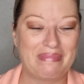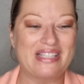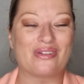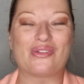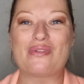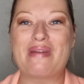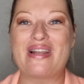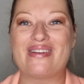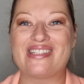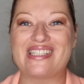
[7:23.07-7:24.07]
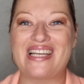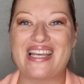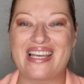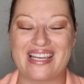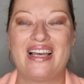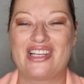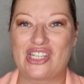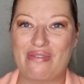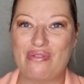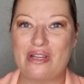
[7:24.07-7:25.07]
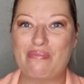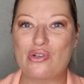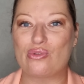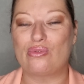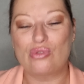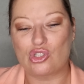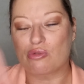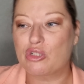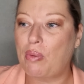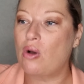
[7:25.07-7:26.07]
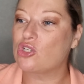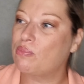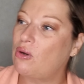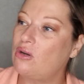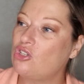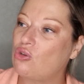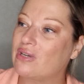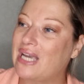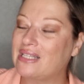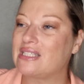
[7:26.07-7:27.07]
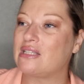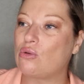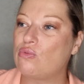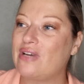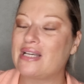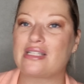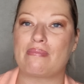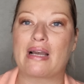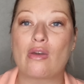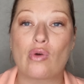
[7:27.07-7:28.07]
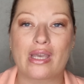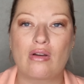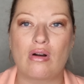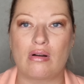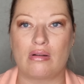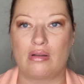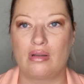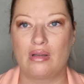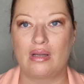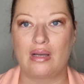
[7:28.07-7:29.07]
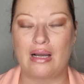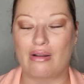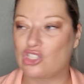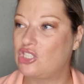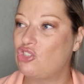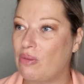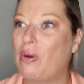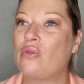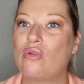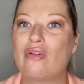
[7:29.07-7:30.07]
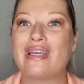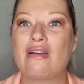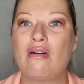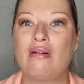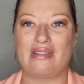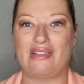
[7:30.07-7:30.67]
Mais ils sont tout mélangés. J'ai vu des bouchons rouges. Je prends, je prends, je regarde, ils étaient ouverts, c'était marqué origan. Alors je dis, je vais prendre de l'origan.